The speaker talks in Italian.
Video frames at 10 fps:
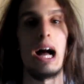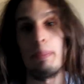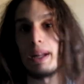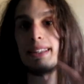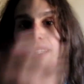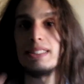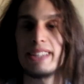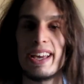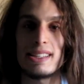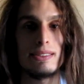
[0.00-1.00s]
A parte gli
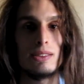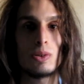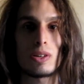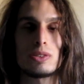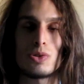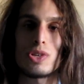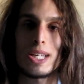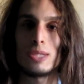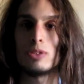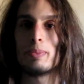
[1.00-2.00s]
scherzi, ora sto
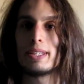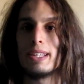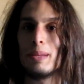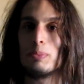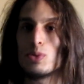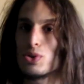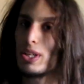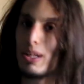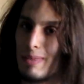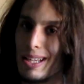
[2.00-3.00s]
cercando di prendere più
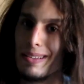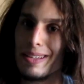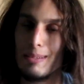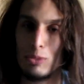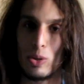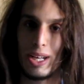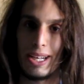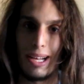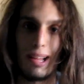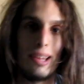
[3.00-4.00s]
seriamente il mio
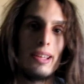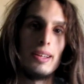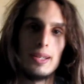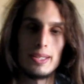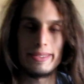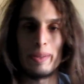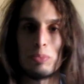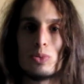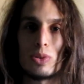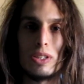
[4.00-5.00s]
canale dal
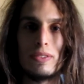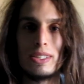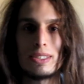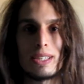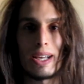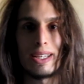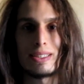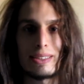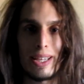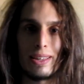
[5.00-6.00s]
punto di vista
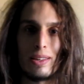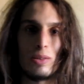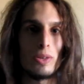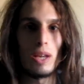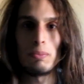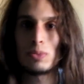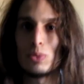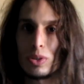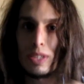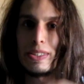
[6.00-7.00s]
estetico, dal
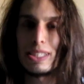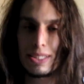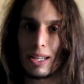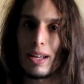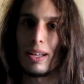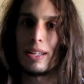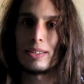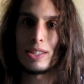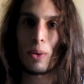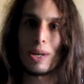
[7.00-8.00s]
punto di vista
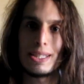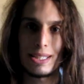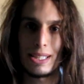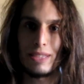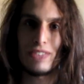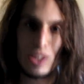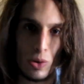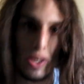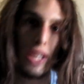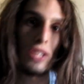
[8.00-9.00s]
di qualità dei
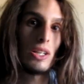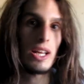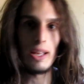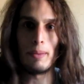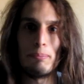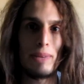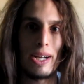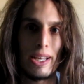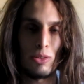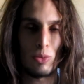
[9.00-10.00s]
video che non è
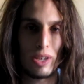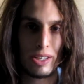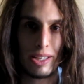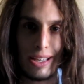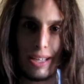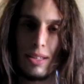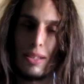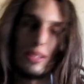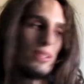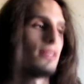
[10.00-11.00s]
mai un granché,
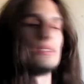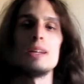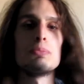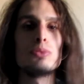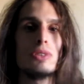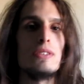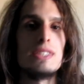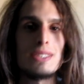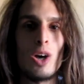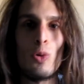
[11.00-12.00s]
dal punto di
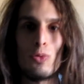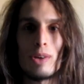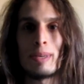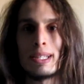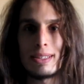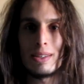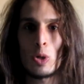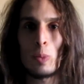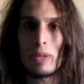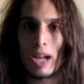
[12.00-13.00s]
vista ovviamente del
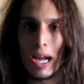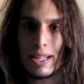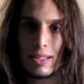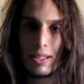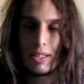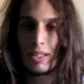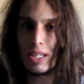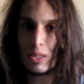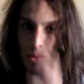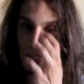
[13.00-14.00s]
copyright
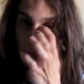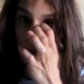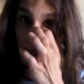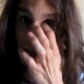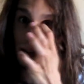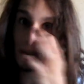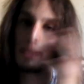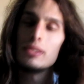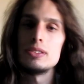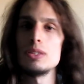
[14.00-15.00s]
e quindi magari
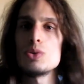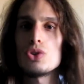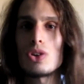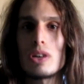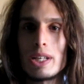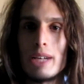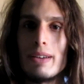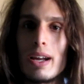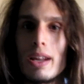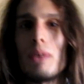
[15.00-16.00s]
se riuscirò a
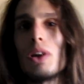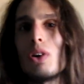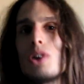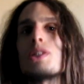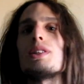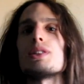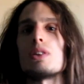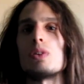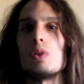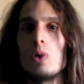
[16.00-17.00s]
ricavarne qualcosa ne
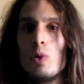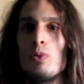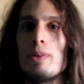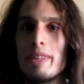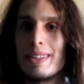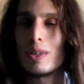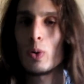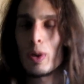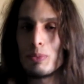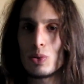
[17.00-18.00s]
sarò ovviamente
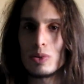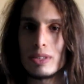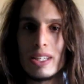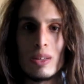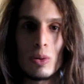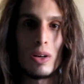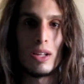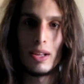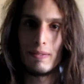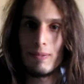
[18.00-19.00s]
ancora più contento.
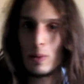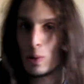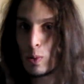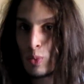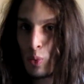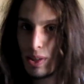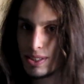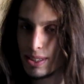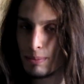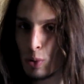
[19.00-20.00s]
Voglio comunque
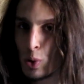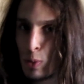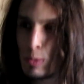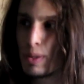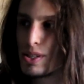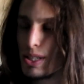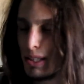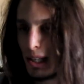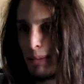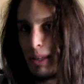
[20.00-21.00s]
essere molto più
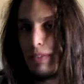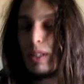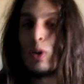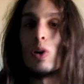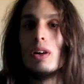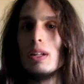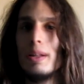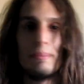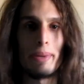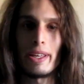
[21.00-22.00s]
presente nei miei video
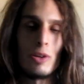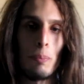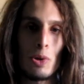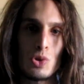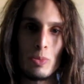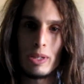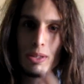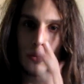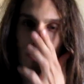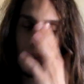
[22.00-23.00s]
perché non posso
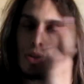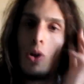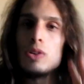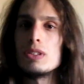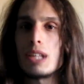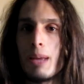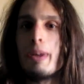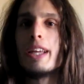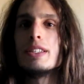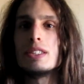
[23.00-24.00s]
mettere un video ogni tre
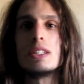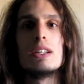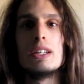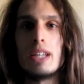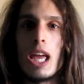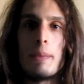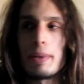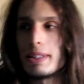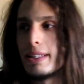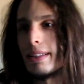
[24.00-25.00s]
mesi e
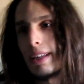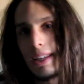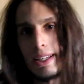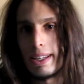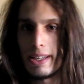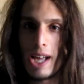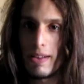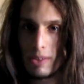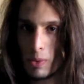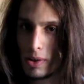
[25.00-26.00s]
pretendere che ne
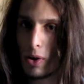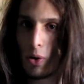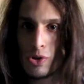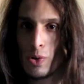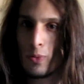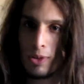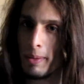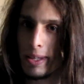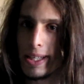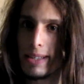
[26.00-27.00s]
ricavi qualcosa
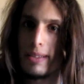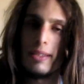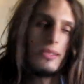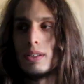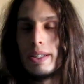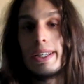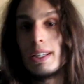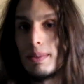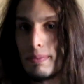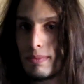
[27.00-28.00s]
ovviamente
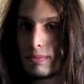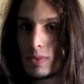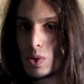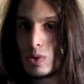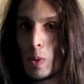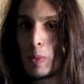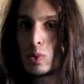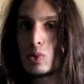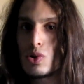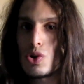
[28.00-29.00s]
e dopo
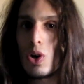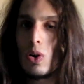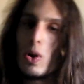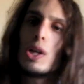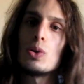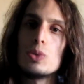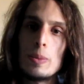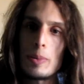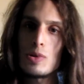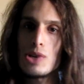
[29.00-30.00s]
tutto ciò ho alcuni
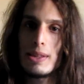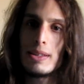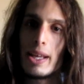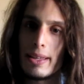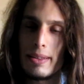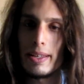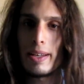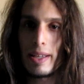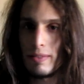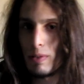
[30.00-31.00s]
progetti in
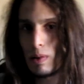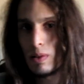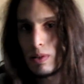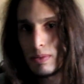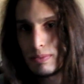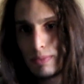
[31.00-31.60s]
cantiere che voglio